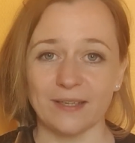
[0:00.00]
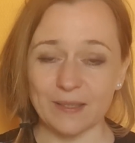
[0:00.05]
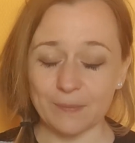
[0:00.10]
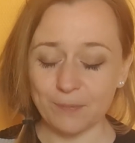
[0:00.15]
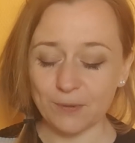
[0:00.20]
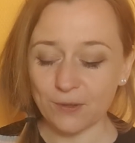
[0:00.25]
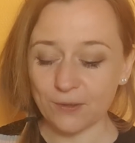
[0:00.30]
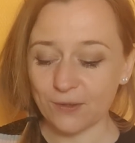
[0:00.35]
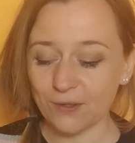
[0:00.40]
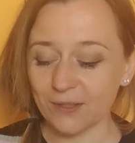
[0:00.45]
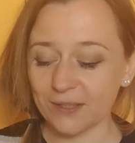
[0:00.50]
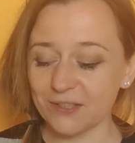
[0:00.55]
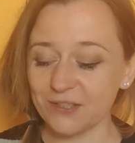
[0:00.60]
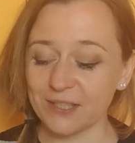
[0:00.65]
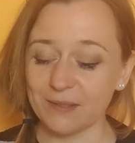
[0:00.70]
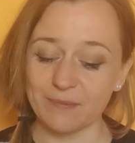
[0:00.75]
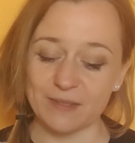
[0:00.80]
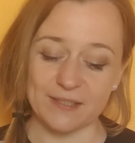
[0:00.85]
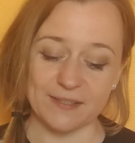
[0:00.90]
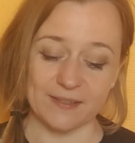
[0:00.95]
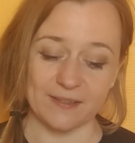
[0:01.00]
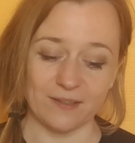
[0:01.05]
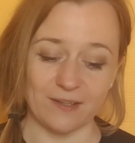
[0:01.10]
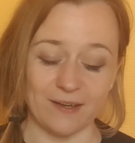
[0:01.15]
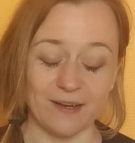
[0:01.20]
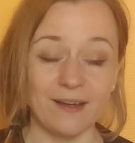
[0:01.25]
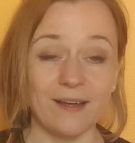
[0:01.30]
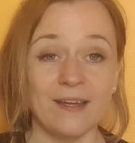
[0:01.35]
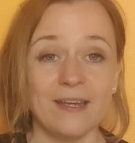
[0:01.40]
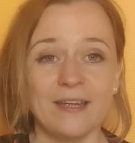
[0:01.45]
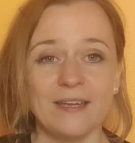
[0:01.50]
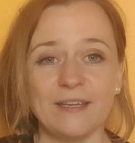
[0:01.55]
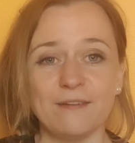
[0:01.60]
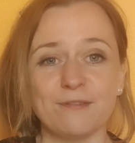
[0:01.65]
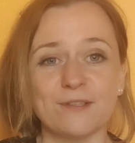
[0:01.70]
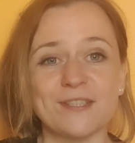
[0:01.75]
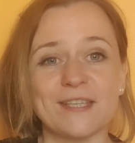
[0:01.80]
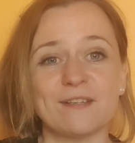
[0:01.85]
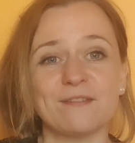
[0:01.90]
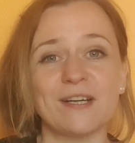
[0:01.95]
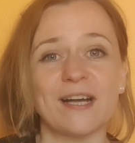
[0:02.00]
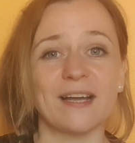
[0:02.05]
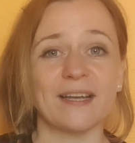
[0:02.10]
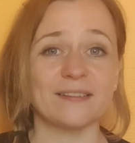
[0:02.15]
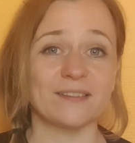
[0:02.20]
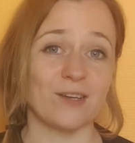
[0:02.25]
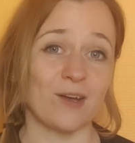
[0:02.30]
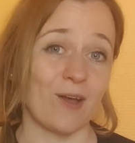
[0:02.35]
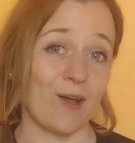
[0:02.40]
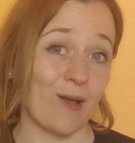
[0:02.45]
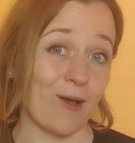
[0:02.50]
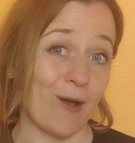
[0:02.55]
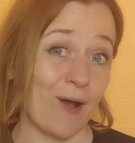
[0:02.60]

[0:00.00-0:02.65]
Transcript: Et pour corriger mes erreurs, il faut savoir être